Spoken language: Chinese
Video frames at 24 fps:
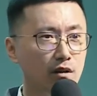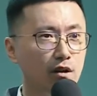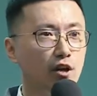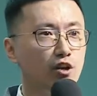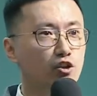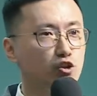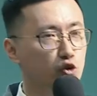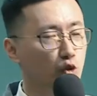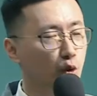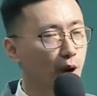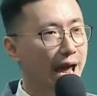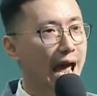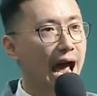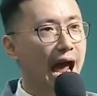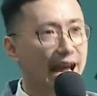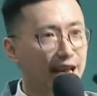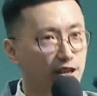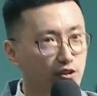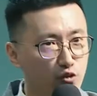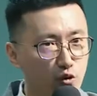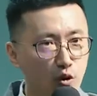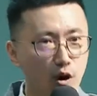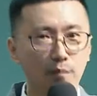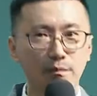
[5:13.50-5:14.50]
所以爱
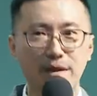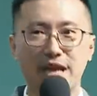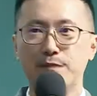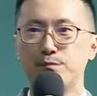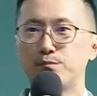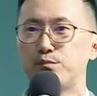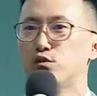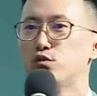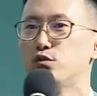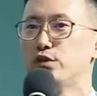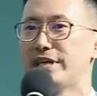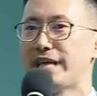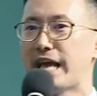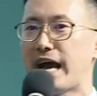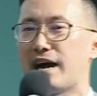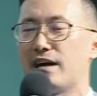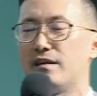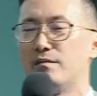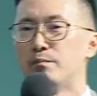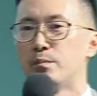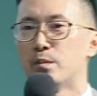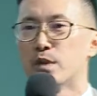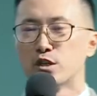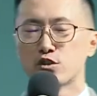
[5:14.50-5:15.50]
多美不一样。
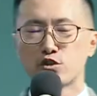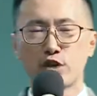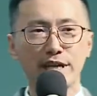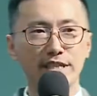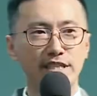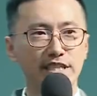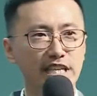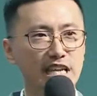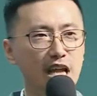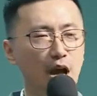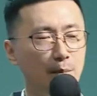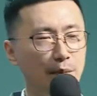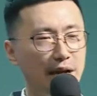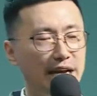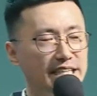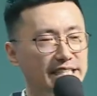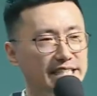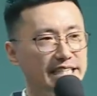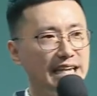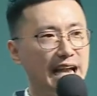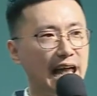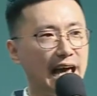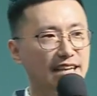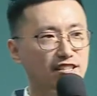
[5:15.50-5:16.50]
所以今天我们一起
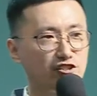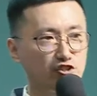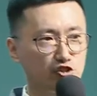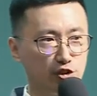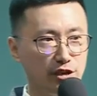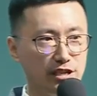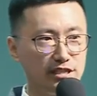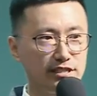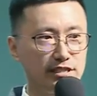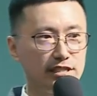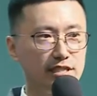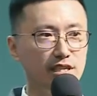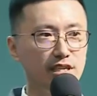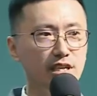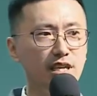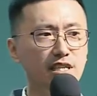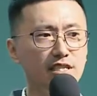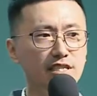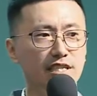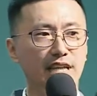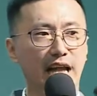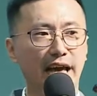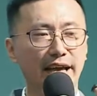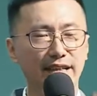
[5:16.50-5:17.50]
来学习，一起
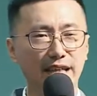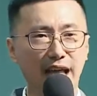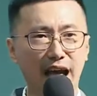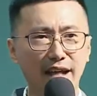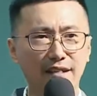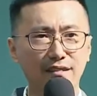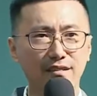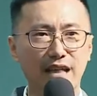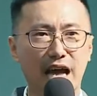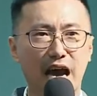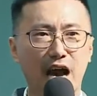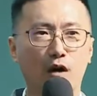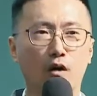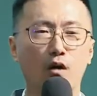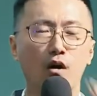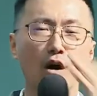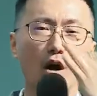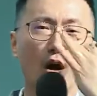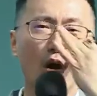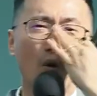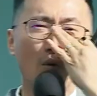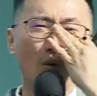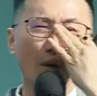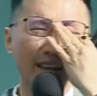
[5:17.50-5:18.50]
来探讨
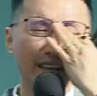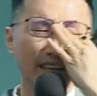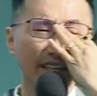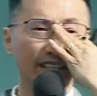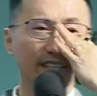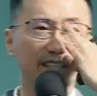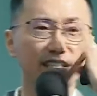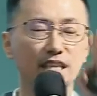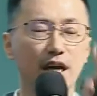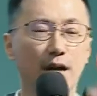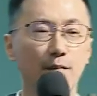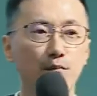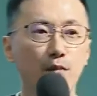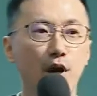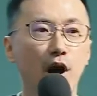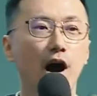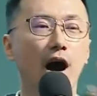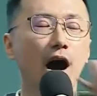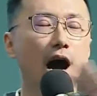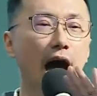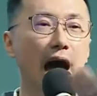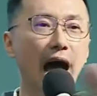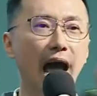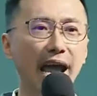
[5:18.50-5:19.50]
为什么
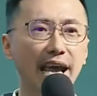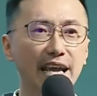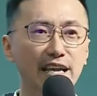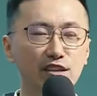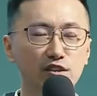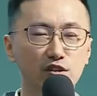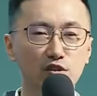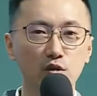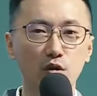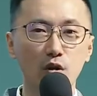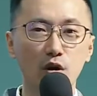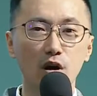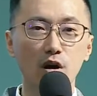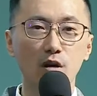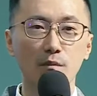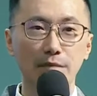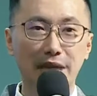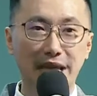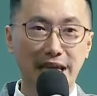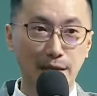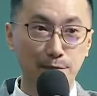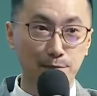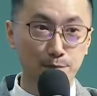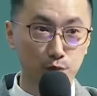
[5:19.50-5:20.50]
爱多
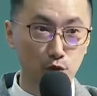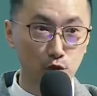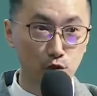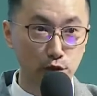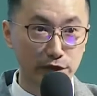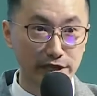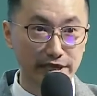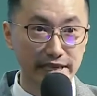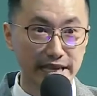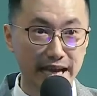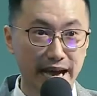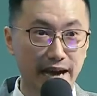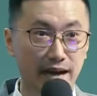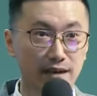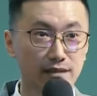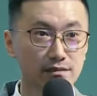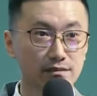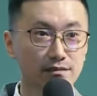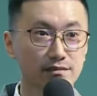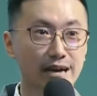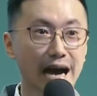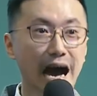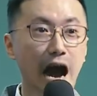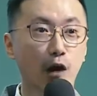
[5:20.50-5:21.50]
美不一样，
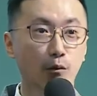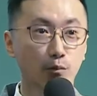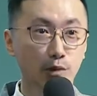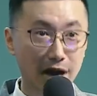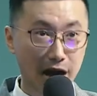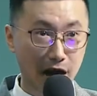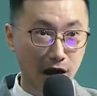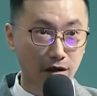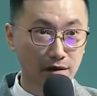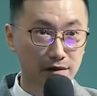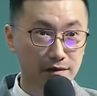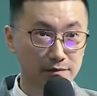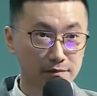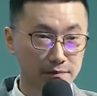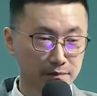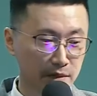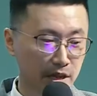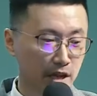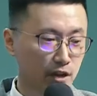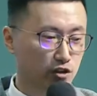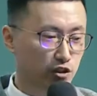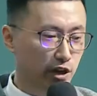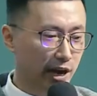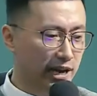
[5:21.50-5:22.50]
好不好？
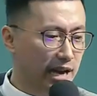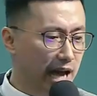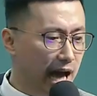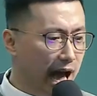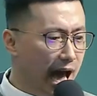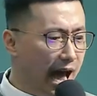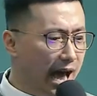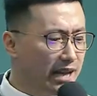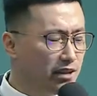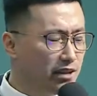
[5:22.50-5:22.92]
所以呢，爱